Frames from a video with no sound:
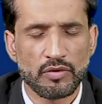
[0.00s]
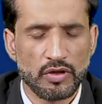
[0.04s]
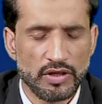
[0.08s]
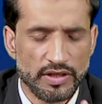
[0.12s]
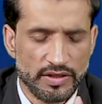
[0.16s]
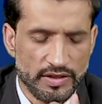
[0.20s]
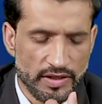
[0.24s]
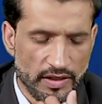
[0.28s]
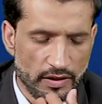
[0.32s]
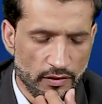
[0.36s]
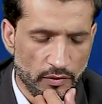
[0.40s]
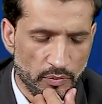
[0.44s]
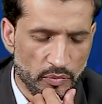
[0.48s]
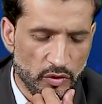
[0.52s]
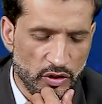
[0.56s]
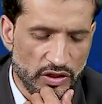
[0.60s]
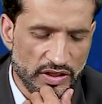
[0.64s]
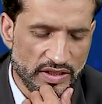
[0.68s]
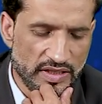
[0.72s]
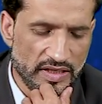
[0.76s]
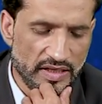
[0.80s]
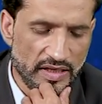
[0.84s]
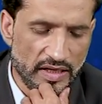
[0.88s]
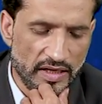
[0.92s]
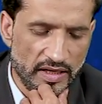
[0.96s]
पुलिस ने और
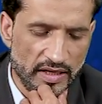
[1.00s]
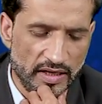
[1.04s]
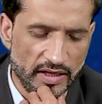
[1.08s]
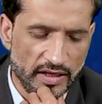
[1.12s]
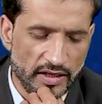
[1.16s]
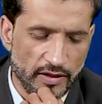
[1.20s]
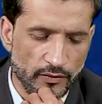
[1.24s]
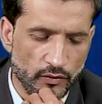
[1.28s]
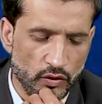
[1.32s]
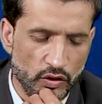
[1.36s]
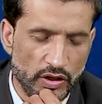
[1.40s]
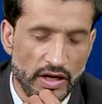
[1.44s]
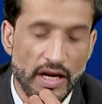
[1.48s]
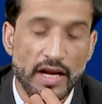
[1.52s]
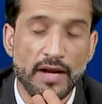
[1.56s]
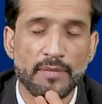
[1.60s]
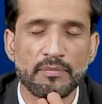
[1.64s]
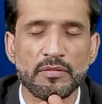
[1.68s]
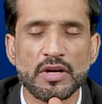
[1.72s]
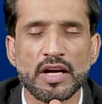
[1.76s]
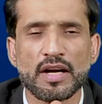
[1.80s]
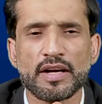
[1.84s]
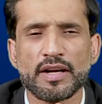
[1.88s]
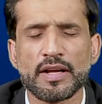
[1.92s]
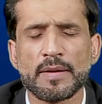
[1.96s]
पुलिस ने कहा है कि वो
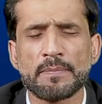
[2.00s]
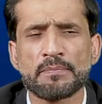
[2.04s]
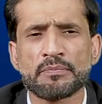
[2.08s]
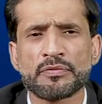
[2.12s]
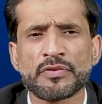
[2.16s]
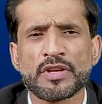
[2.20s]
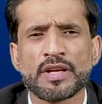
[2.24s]
रैम गाड़ी